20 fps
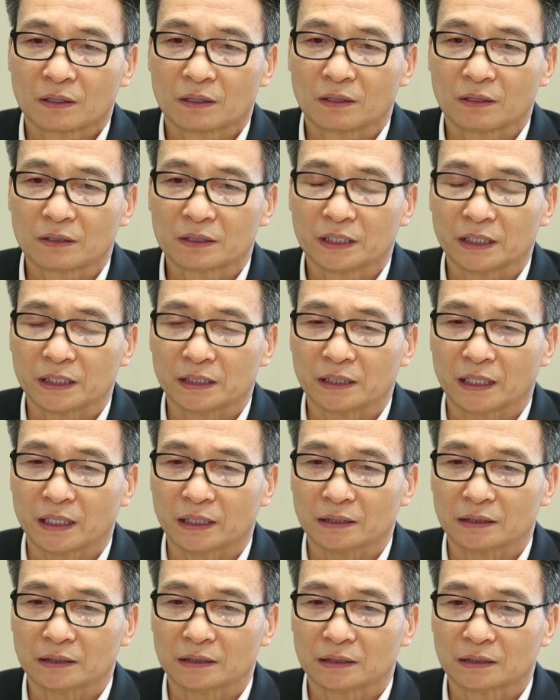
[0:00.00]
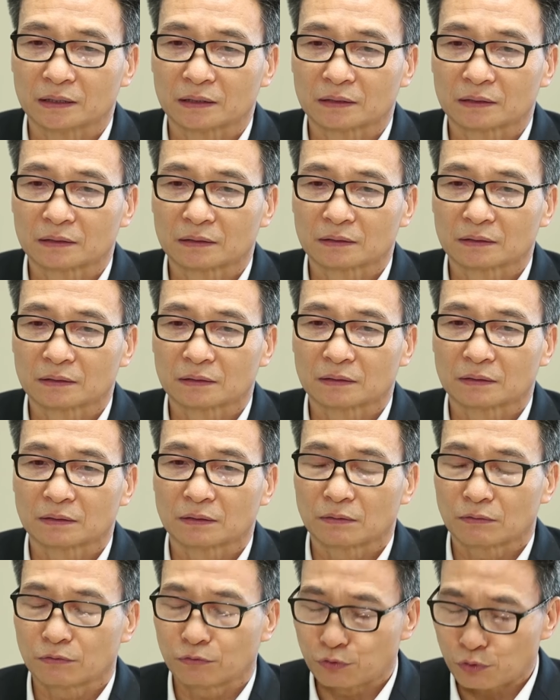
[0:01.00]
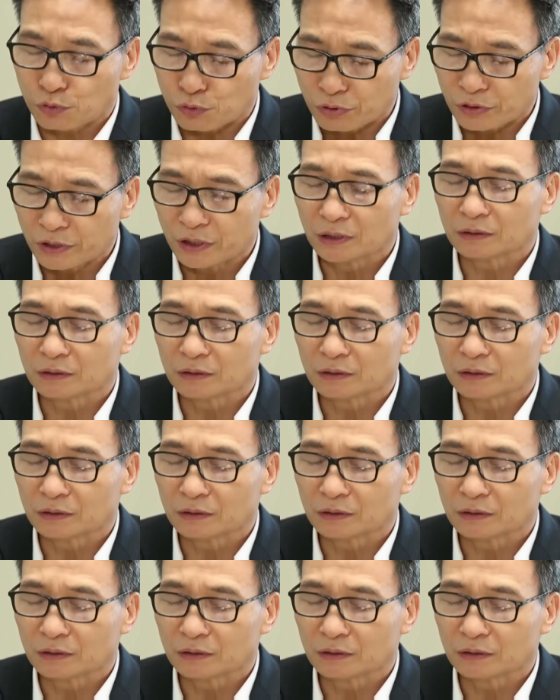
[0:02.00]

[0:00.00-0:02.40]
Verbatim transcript: Có những hình ảnh uh, vui,